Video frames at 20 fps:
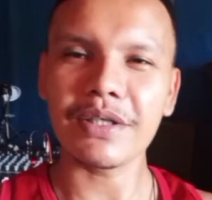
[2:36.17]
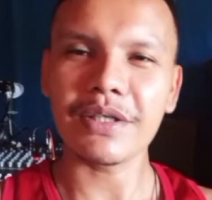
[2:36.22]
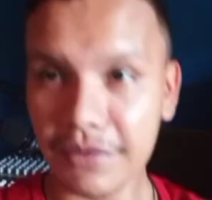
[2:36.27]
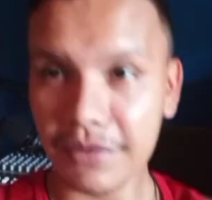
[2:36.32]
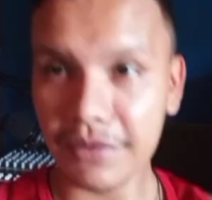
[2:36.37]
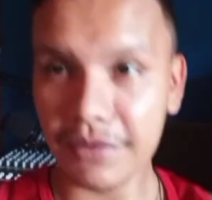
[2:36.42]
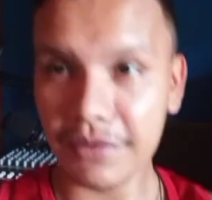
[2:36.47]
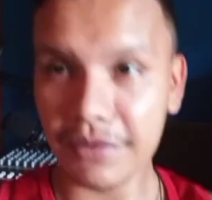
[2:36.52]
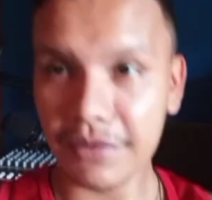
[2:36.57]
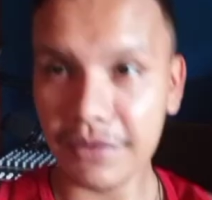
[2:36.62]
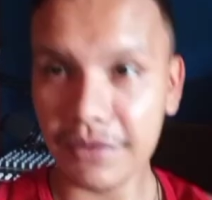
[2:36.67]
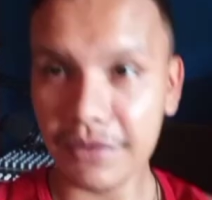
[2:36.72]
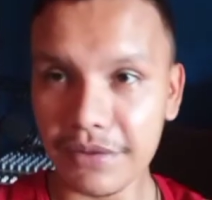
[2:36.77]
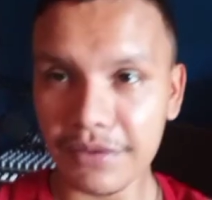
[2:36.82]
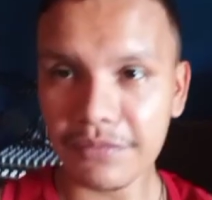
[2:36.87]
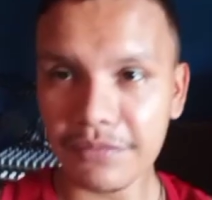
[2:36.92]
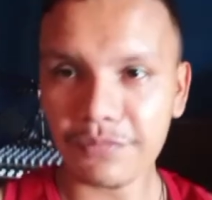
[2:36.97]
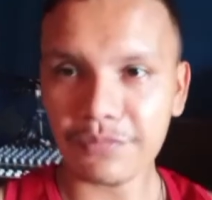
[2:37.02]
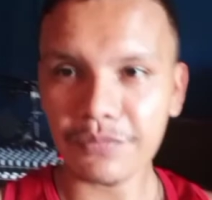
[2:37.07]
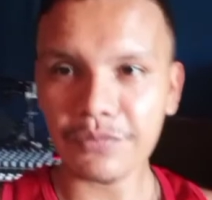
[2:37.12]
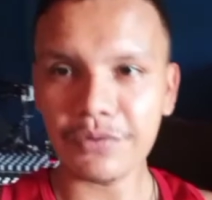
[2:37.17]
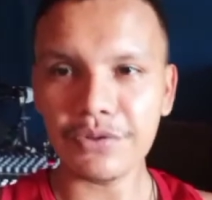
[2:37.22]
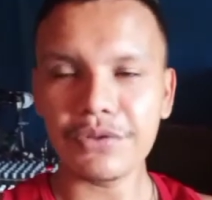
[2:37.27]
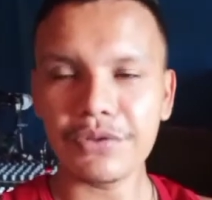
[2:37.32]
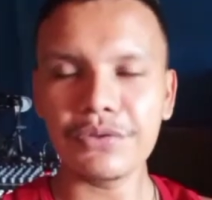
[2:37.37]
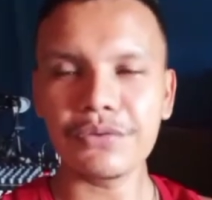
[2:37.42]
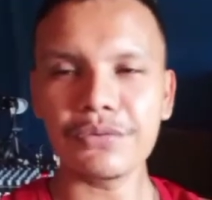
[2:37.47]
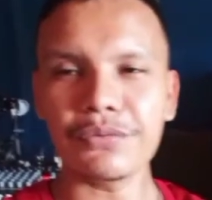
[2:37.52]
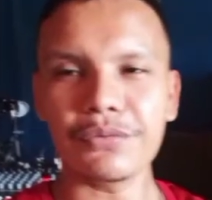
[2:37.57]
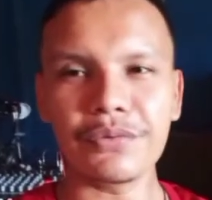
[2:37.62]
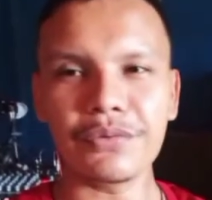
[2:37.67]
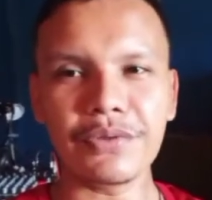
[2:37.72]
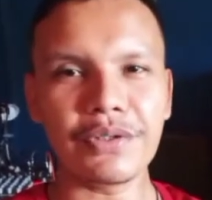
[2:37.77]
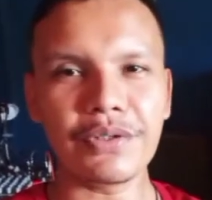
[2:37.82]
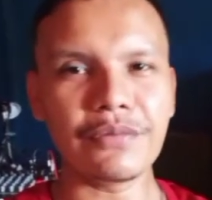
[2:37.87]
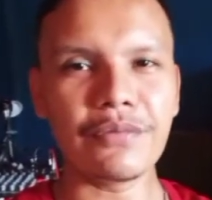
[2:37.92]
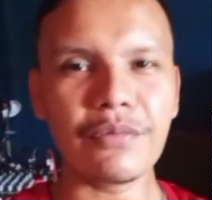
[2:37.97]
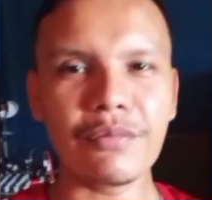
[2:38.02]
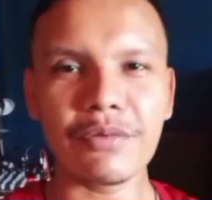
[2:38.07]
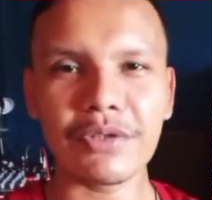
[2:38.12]
Olha só. Vídeo, eu
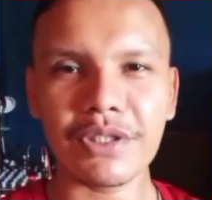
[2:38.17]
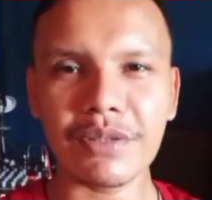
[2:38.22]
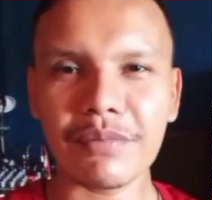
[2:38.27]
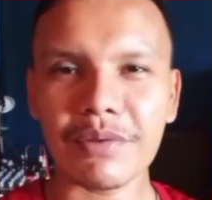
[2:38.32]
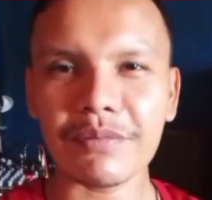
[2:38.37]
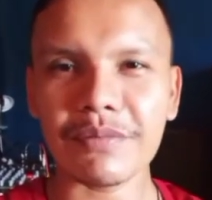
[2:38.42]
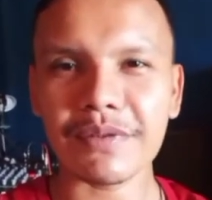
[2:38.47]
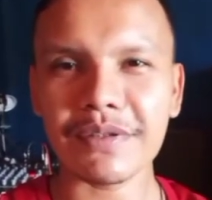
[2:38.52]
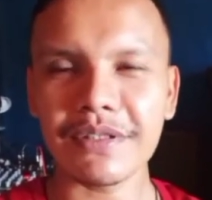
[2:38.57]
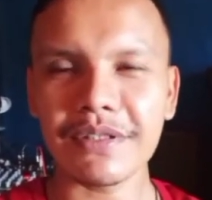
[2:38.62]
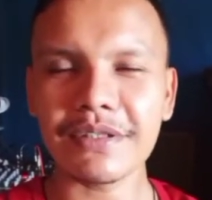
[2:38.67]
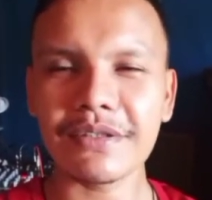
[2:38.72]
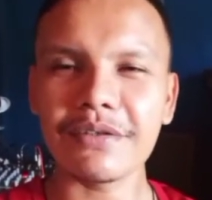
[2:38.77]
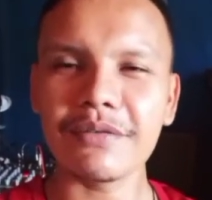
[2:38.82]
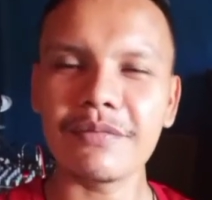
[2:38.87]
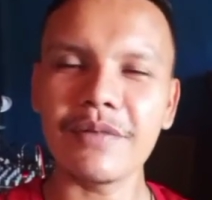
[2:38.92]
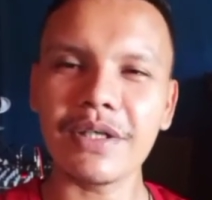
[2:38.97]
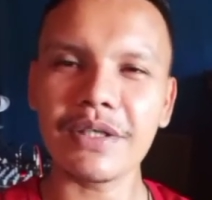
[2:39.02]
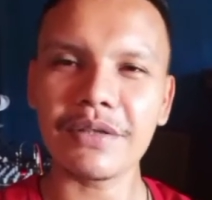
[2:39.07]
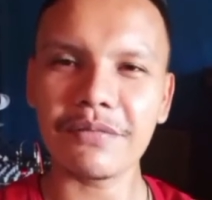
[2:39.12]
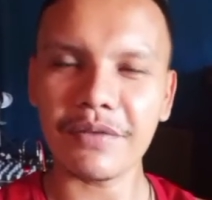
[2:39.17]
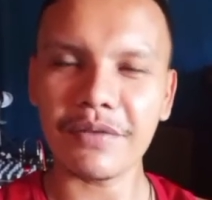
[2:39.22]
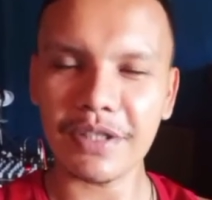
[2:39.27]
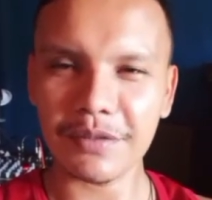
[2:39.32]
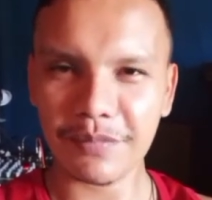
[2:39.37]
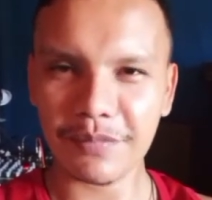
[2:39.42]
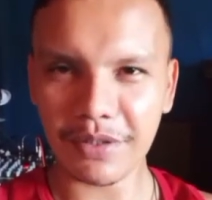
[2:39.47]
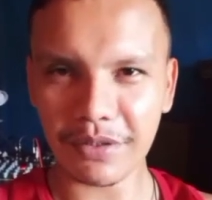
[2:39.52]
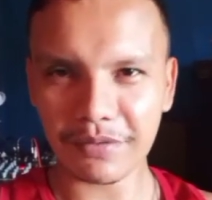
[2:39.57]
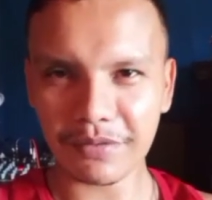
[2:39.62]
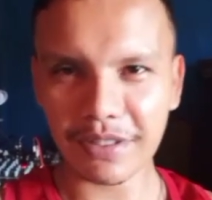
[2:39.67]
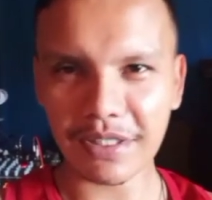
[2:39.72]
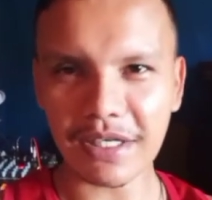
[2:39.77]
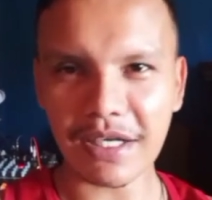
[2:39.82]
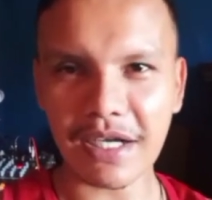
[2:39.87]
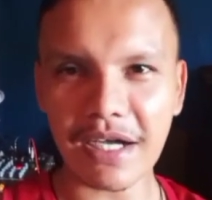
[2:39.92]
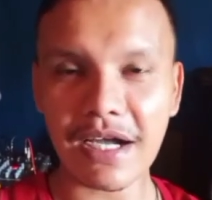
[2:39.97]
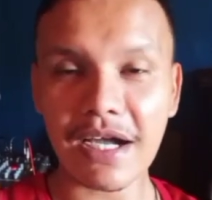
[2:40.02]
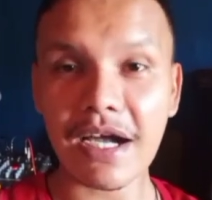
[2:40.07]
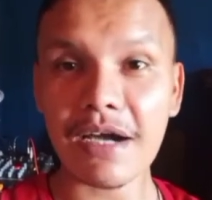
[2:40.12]
vou mostrar pra vocês como é que faz pra
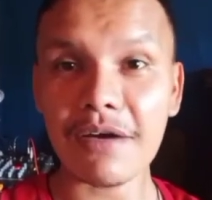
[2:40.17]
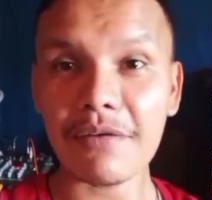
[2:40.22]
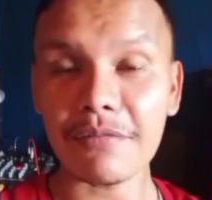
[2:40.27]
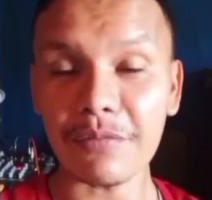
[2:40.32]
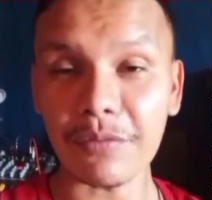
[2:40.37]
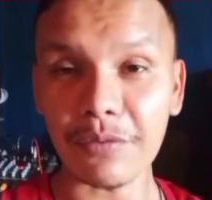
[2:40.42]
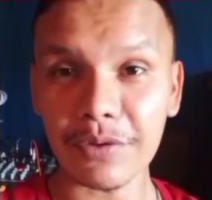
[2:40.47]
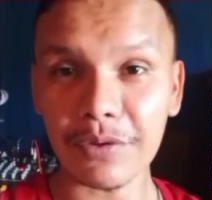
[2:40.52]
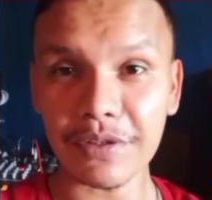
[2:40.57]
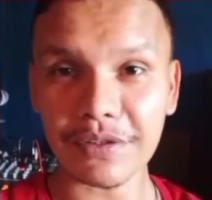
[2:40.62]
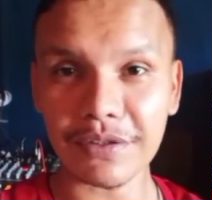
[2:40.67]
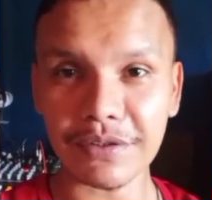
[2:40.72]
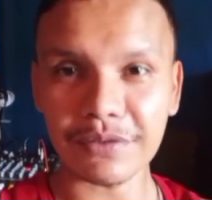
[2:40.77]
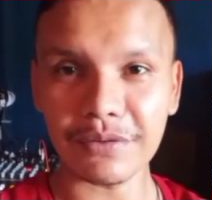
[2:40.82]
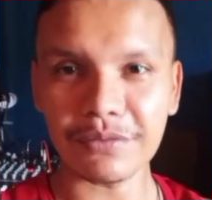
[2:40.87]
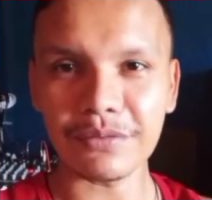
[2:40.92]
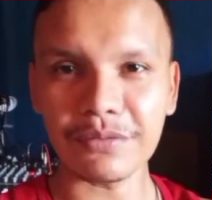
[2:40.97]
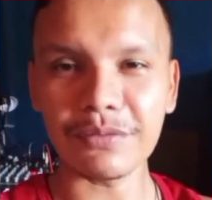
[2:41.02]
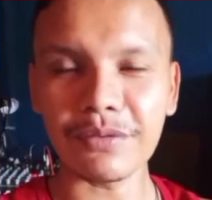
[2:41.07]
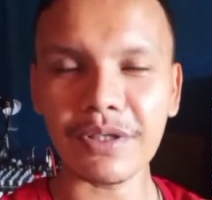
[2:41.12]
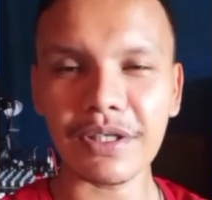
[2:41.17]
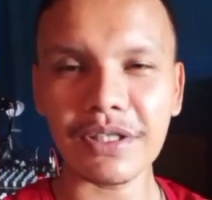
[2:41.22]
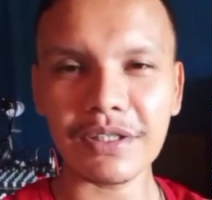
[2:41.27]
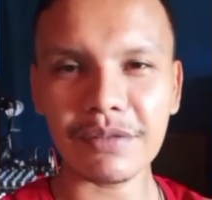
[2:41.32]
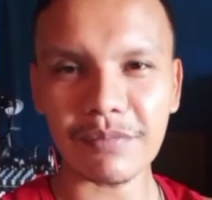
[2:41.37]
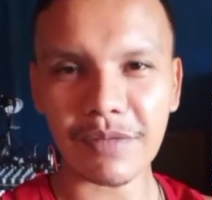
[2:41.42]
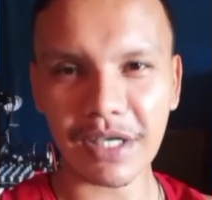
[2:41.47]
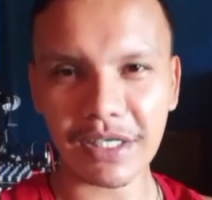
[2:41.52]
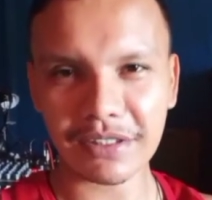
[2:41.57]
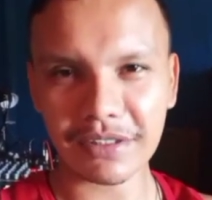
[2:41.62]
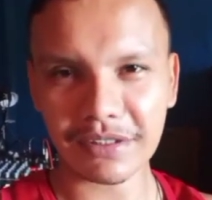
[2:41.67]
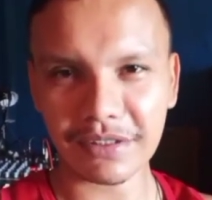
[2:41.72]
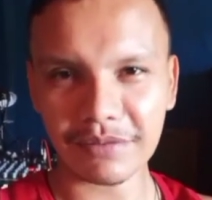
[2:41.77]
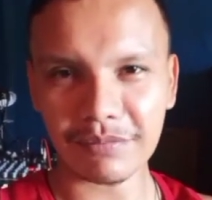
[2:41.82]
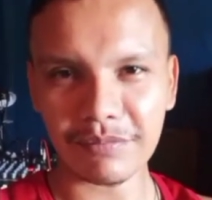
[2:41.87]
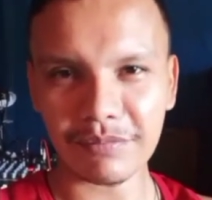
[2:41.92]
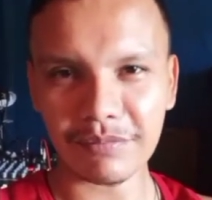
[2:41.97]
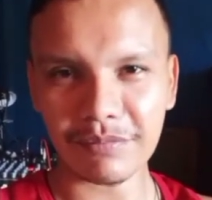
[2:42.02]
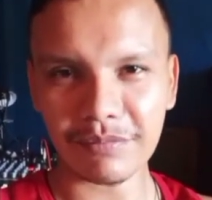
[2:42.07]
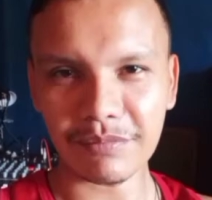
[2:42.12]
alterar a voz no é
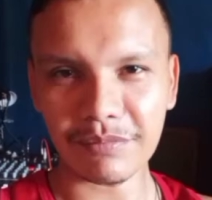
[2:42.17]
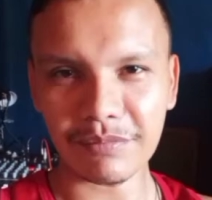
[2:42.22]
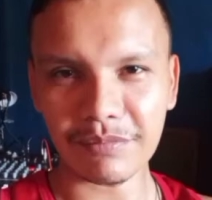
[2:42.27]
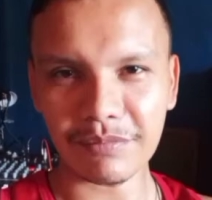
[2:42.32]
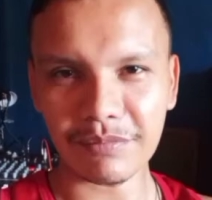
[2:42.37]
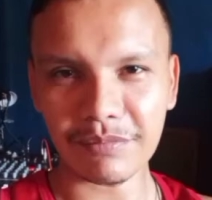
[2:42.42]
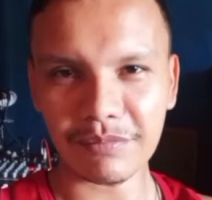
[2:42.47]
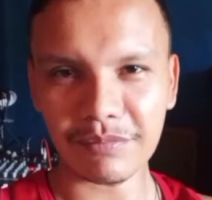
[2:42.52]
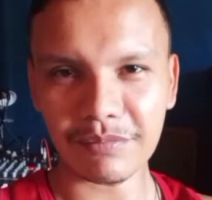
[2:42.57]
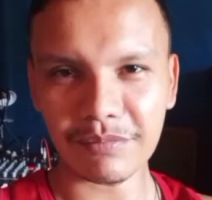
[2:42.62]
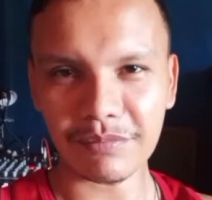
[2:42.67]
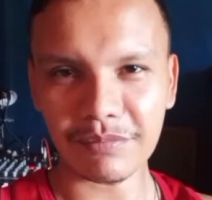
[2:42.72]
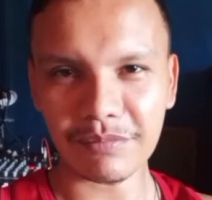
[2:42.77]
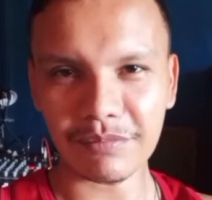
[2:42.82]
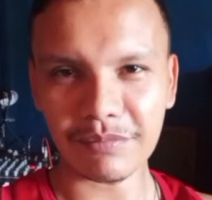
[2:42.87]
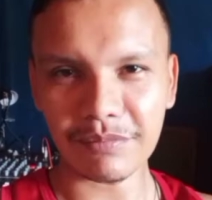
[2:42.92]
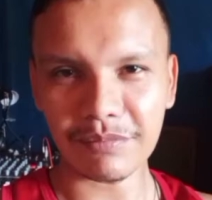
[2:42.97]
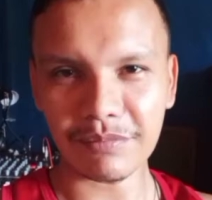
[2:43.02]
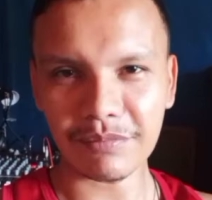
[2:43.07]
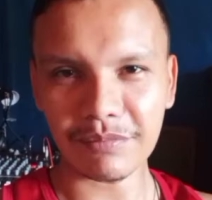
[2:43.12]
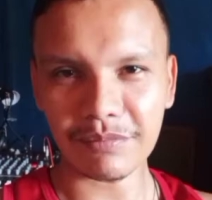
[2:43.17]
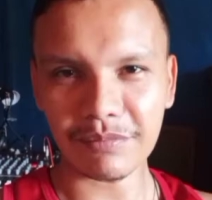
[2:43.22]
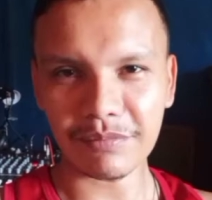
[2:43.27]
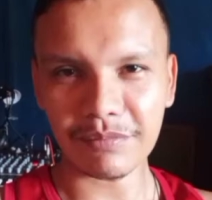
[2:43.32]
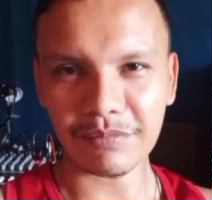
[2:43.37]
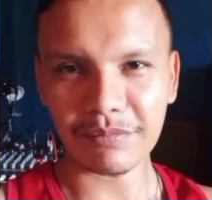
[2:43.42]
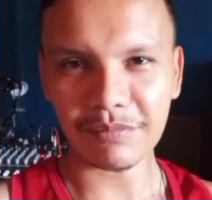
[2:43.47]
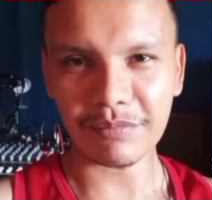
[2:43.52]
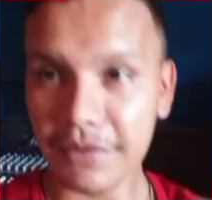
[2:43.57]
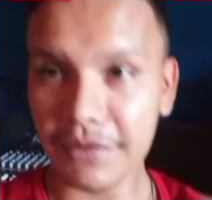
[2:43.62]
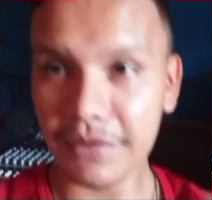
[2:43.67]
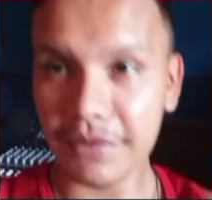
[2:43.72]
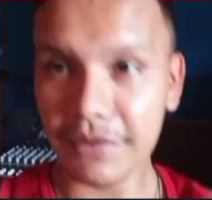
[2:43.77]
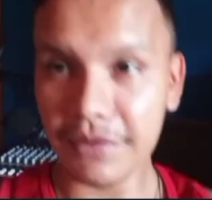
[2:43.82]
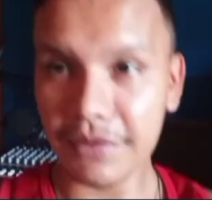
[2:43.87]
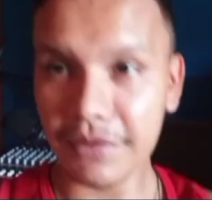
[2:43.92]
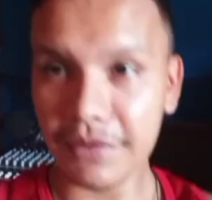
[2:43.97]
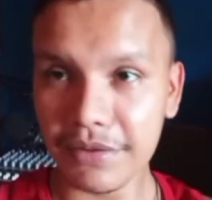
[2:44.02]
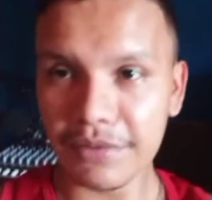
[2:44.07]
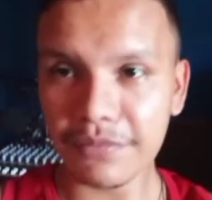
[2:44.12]
Certo, aí você pode escolher a que você
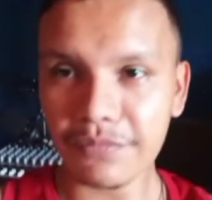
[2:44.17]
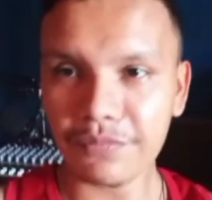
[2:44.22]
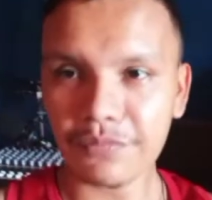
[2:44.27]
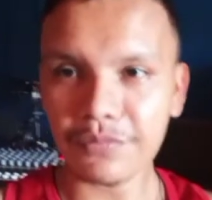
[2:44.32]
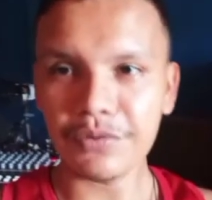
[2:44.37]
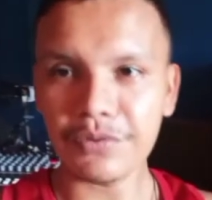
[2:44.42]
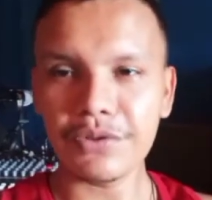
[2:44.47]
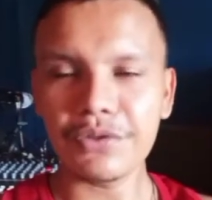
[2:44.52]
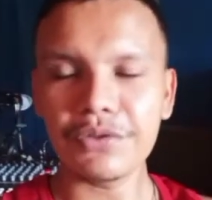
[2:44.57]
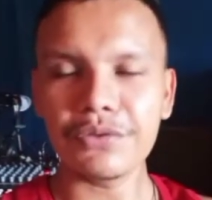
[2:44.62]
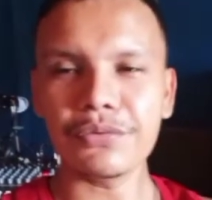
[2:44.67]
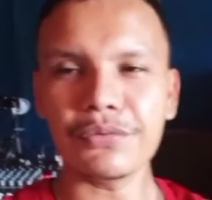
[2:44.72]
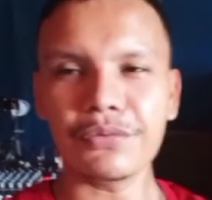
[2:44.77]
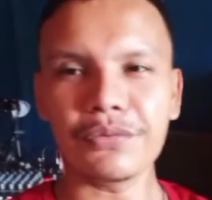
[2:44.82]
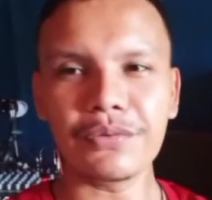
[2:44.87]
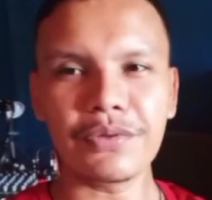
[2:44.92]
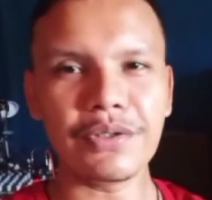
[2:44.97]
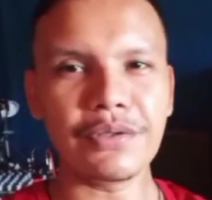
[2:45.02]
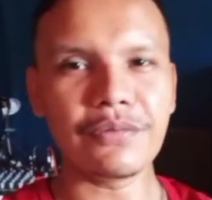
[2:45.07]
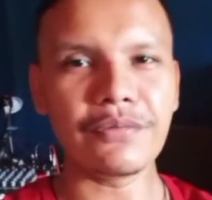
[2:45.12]
quiser, Vídeo, tem o um esquilo.